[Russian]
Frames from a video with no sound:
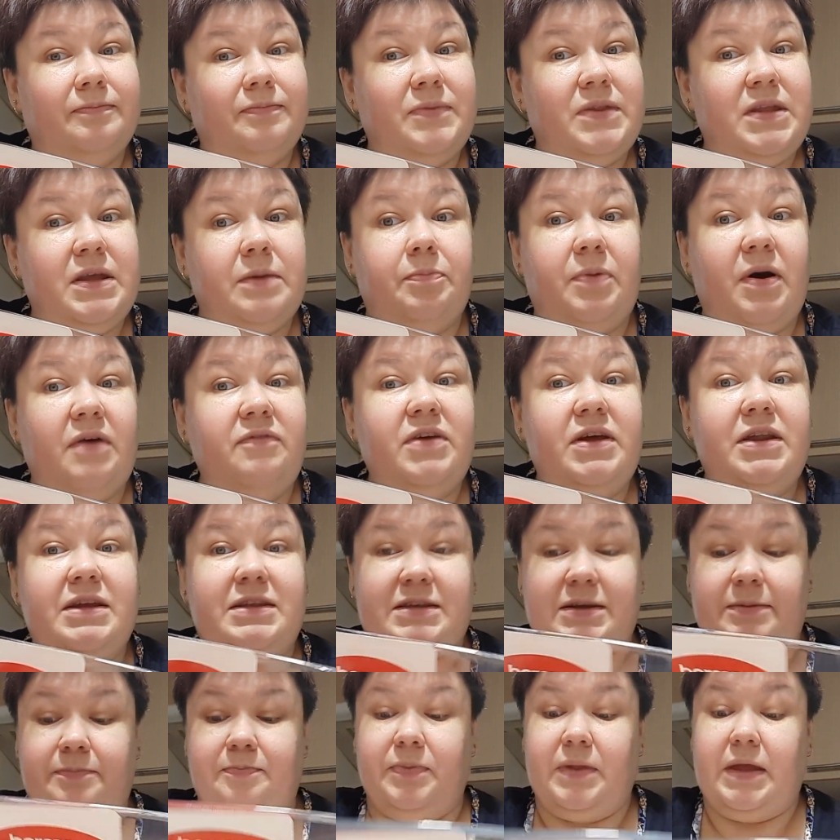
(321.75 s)
Не
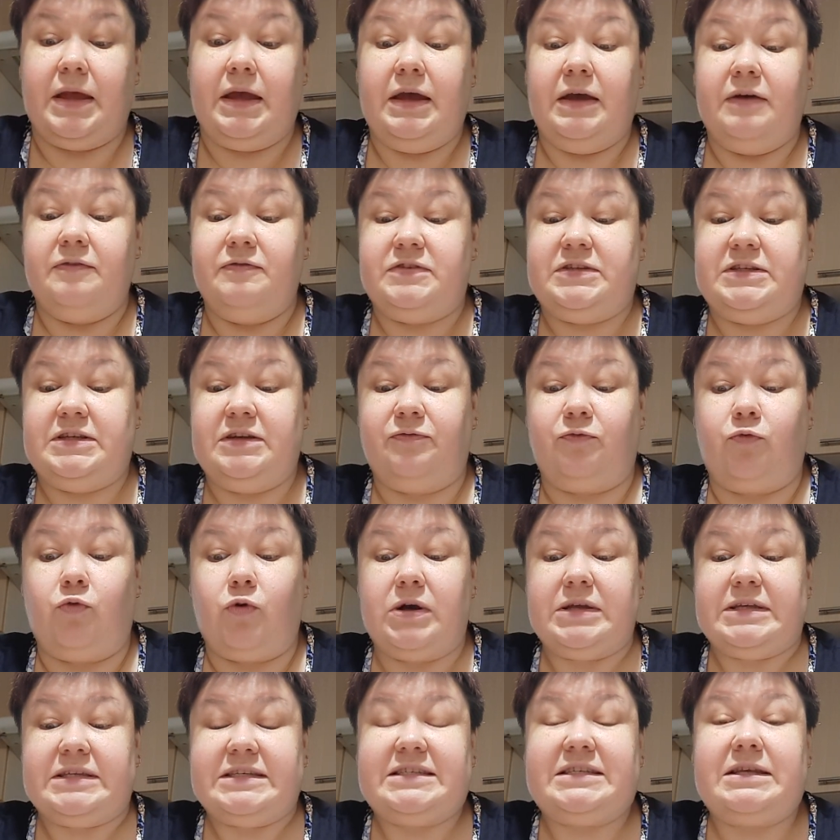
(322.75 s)
поверите,
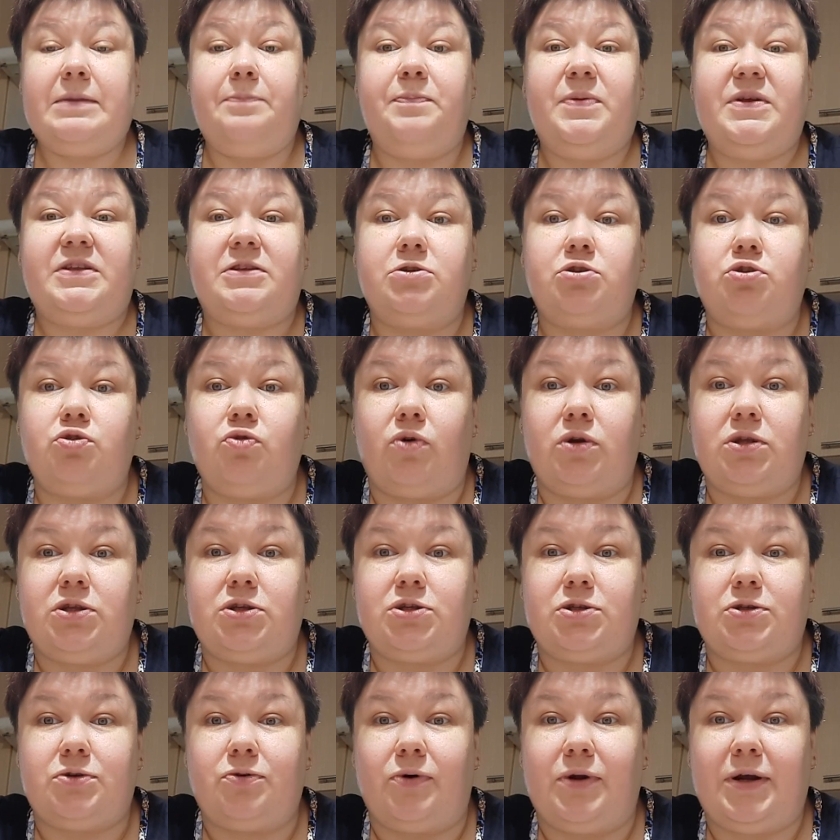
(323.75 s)
всего за
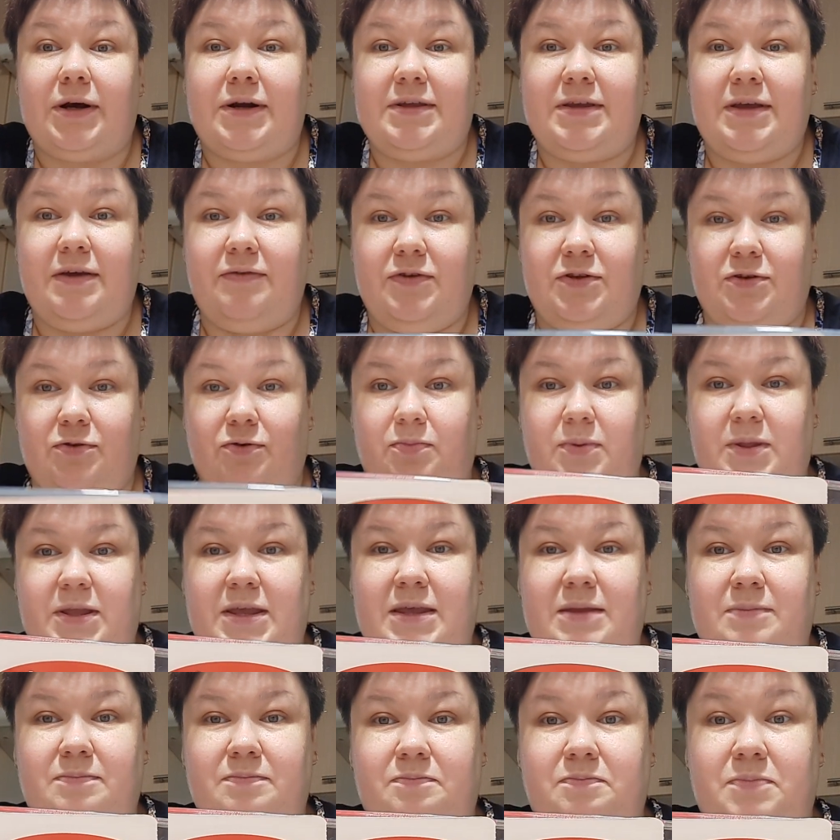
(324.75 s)
549
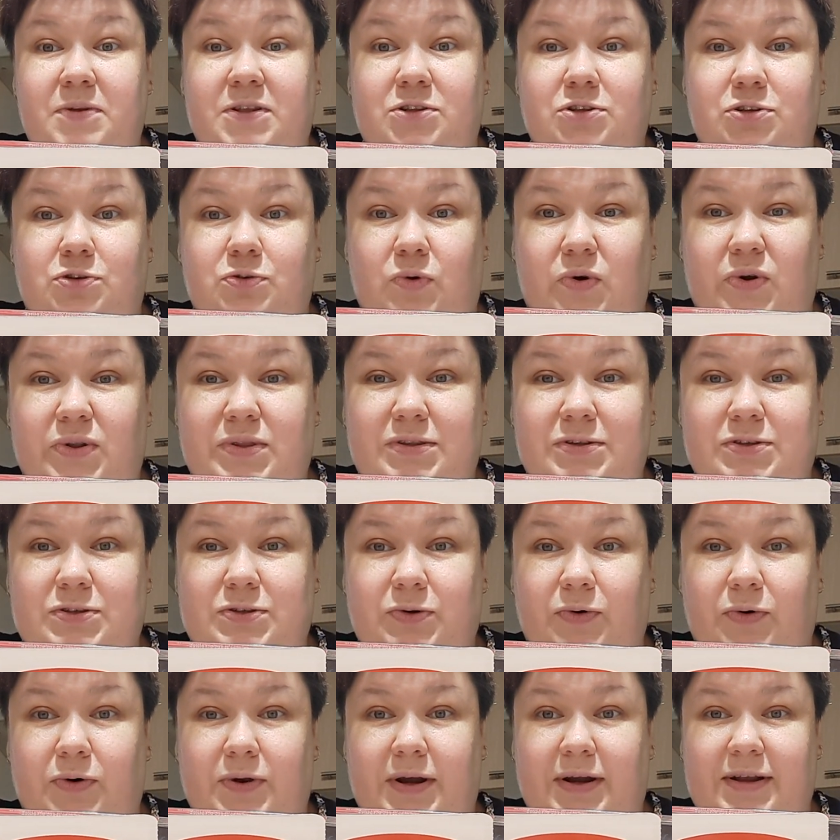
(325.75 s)
рублей.
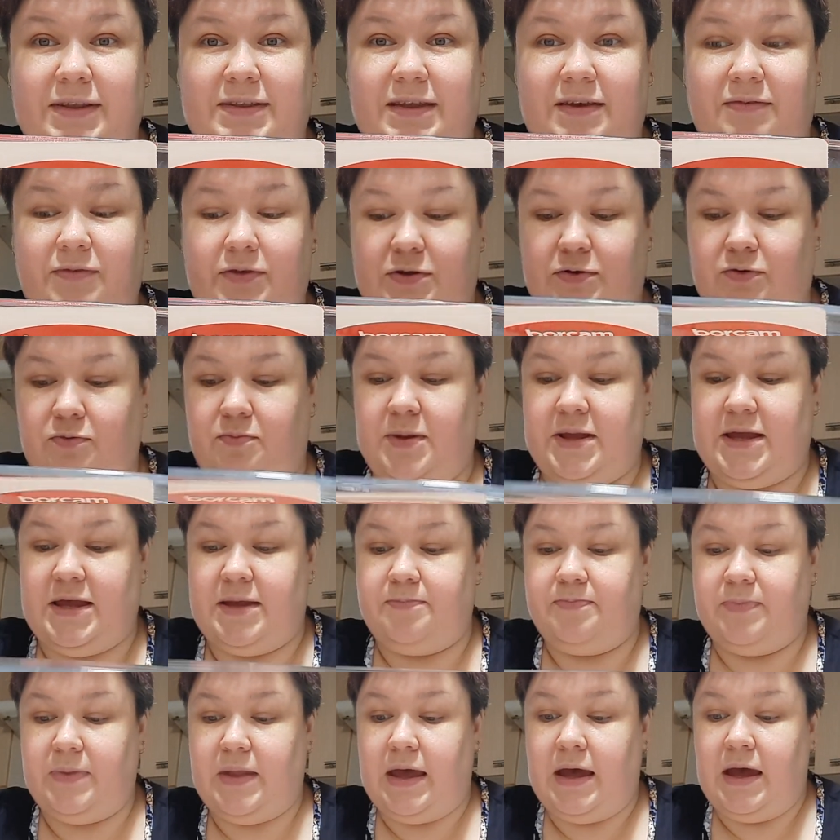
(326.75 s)
549
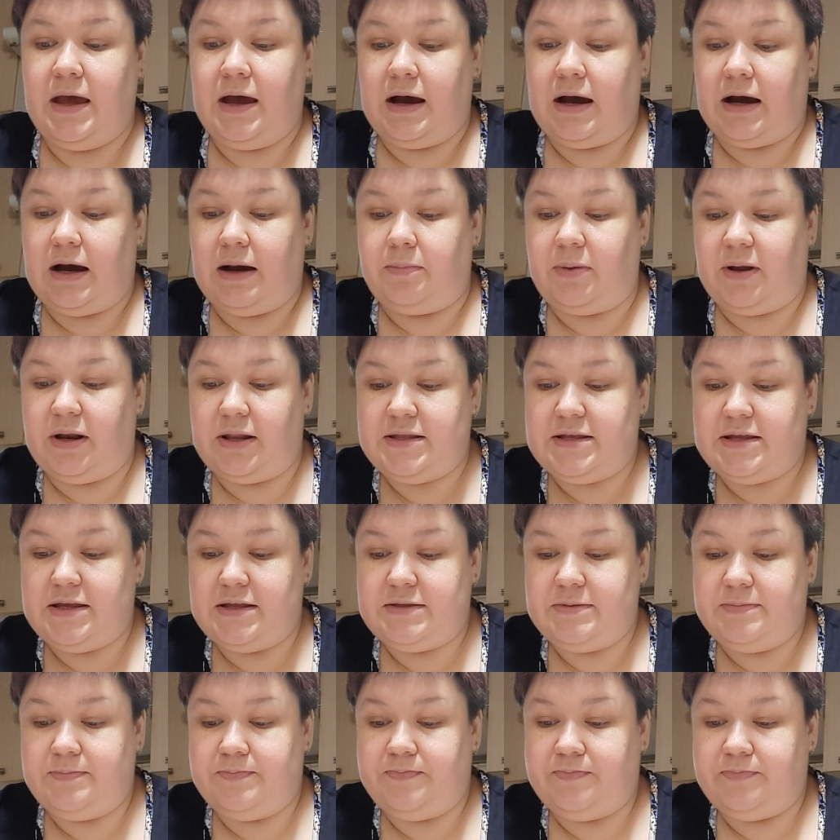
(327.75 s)
рублей.
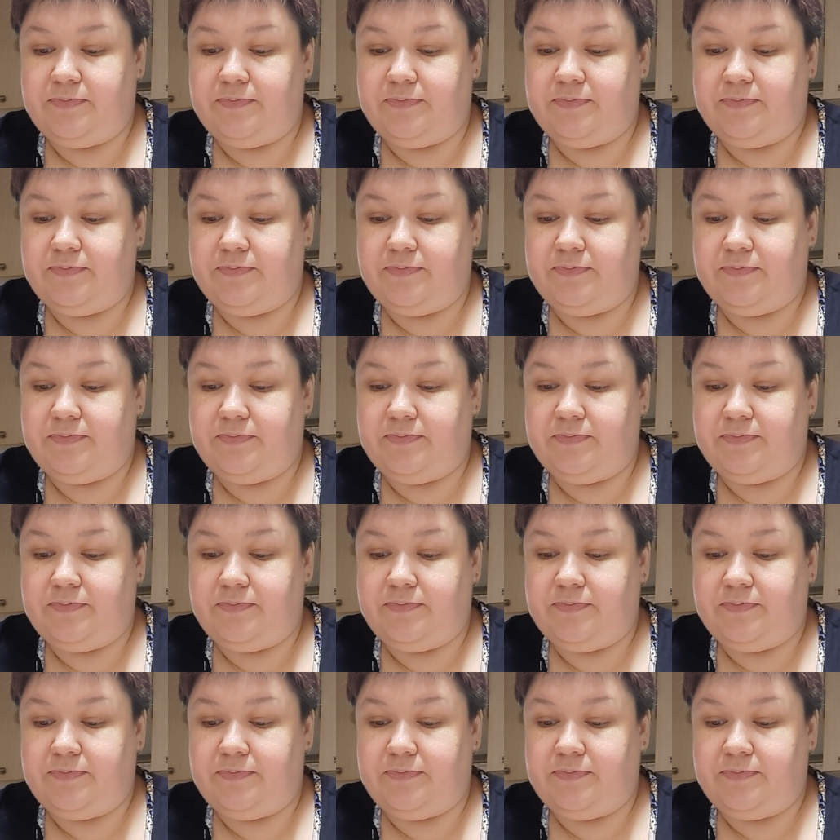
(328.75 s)
Обалдеть.